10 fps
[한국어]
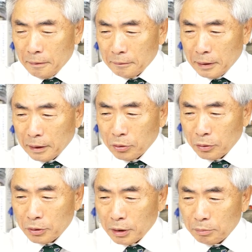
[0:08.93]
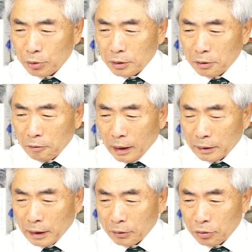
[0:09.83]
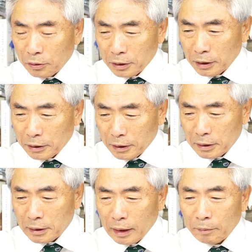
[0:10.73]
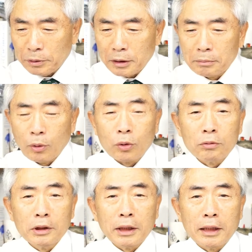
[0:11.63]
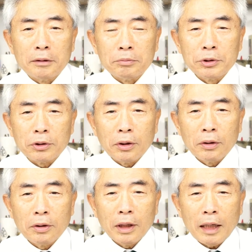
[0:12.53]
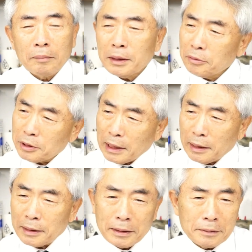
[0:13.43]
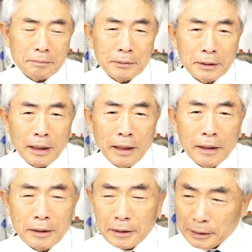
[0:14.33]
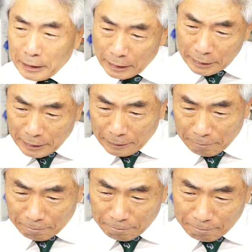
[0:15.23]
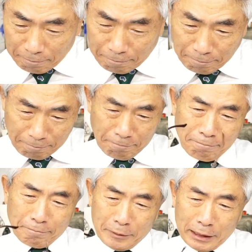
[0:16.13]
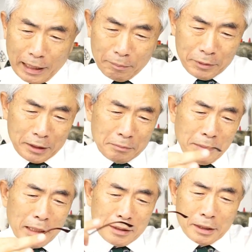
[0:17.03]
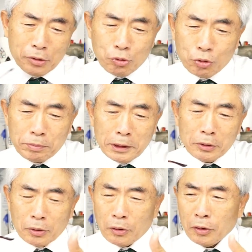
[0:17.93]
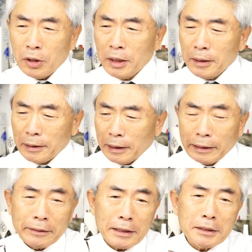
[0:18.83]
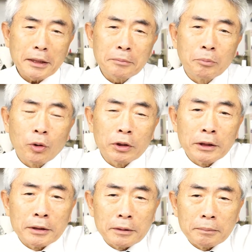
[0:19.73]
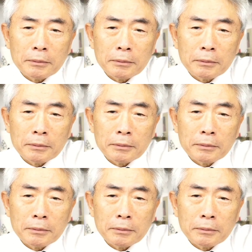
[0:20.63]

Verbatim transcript: 대통령 부인과 대통령 이런 사람들을 모를 리가 없죠. 아마도 잘 알 겁니다. 그러니까 이제 사람들이 막 그 주변으로 개떼처럼 몰리는 거.